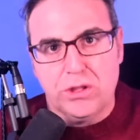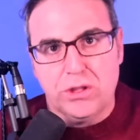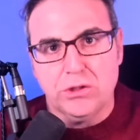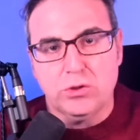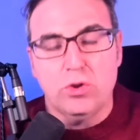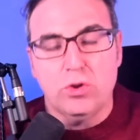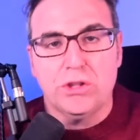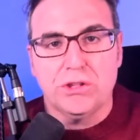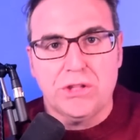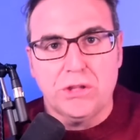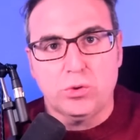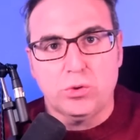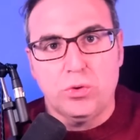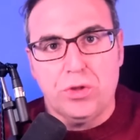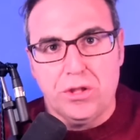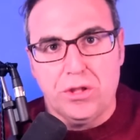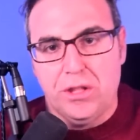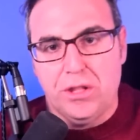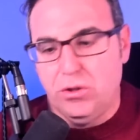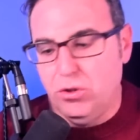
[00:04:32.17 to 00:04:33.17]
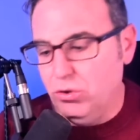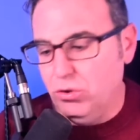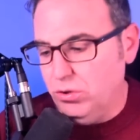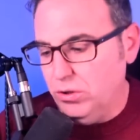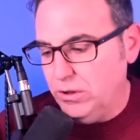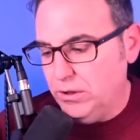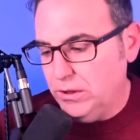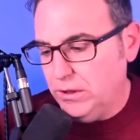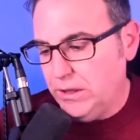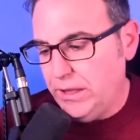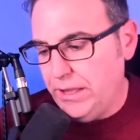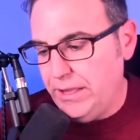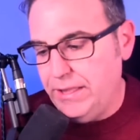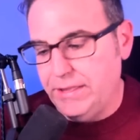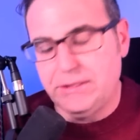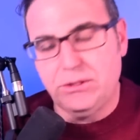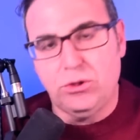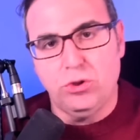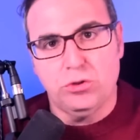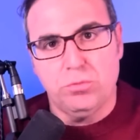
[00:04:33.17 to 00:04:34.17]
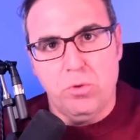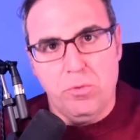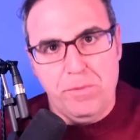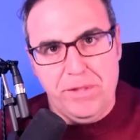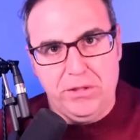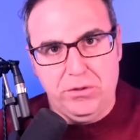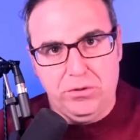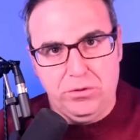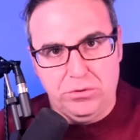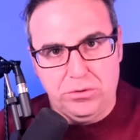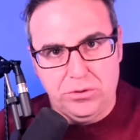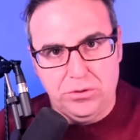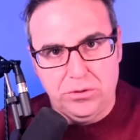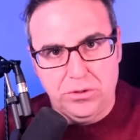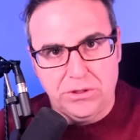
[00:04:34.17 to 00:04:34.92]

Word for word: que es lo que está sucediendo en estos momentos.